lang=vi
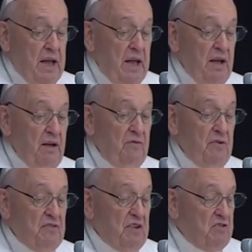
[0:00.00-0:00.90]
Câu
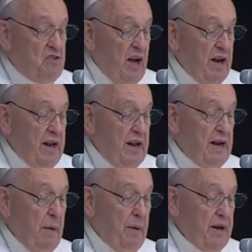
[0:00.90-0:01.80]
hỏi thứ nhất,
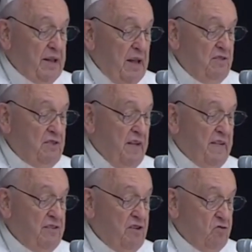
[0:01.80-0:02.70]
tại sao lại
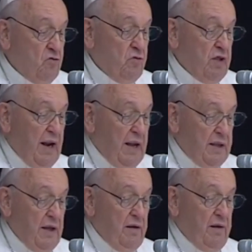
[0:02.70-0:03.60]
mừng lễ Chúa
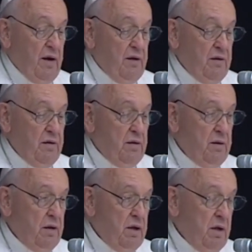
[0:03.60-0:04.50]
Giêsu rời
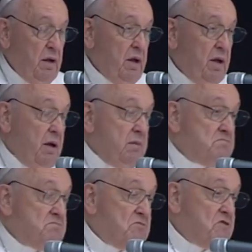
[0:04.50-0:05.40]
bỏ trái đất?
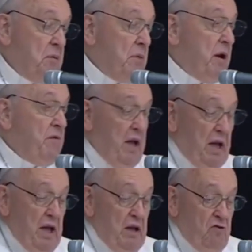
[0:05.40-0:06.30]
Sự ra đi